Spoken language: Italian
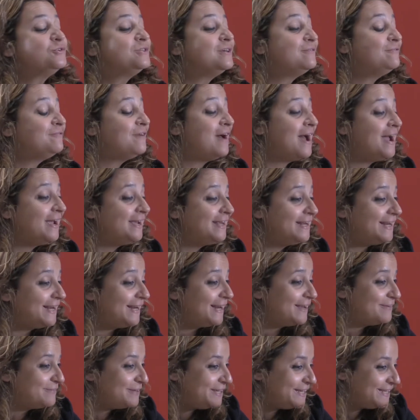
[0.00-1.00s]
fai
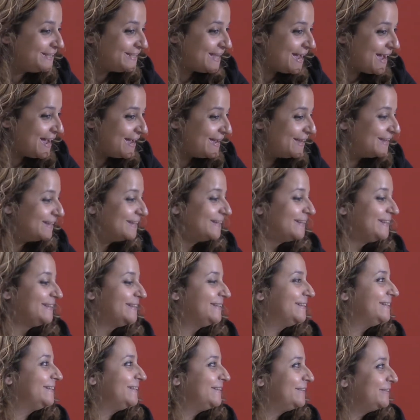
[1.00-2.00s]
nella vita
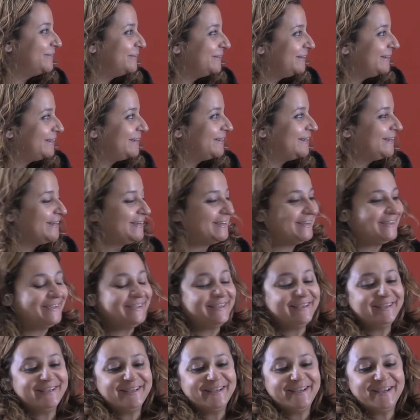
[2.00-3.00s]

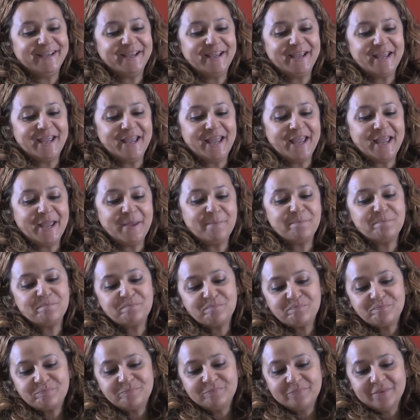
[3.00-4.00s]
eh, e
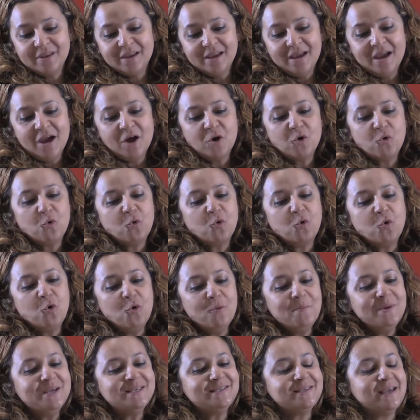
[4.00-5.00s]

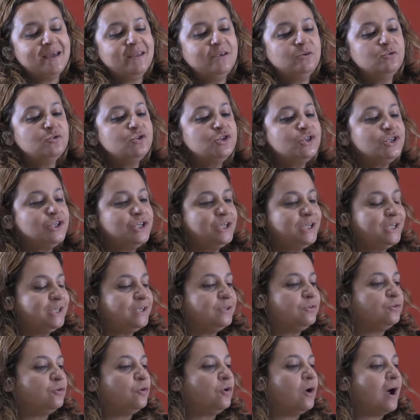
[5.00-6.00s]
come sei
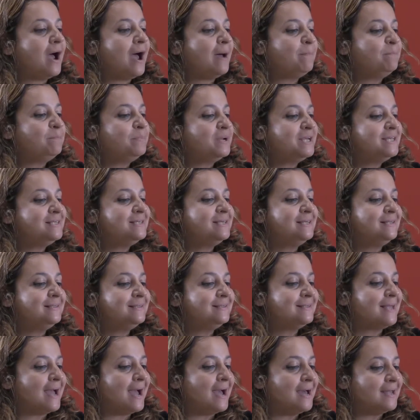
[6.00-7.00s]
riuscito a
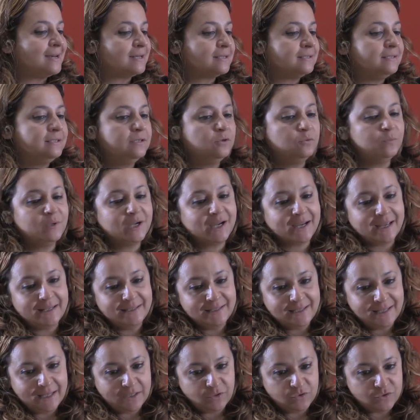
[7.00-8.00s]
presentarti come
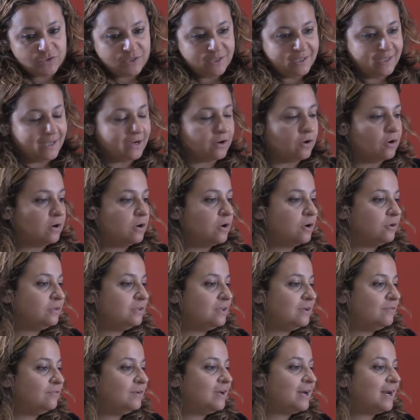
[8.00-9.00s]
candidato sindaco a
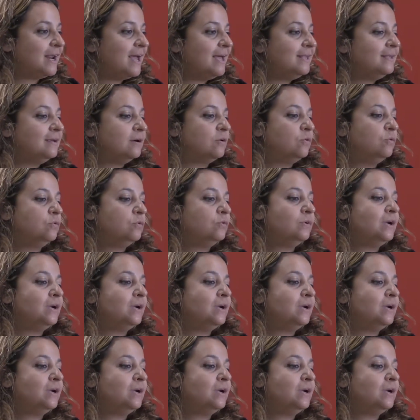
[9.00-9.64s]
Grottaferrata con una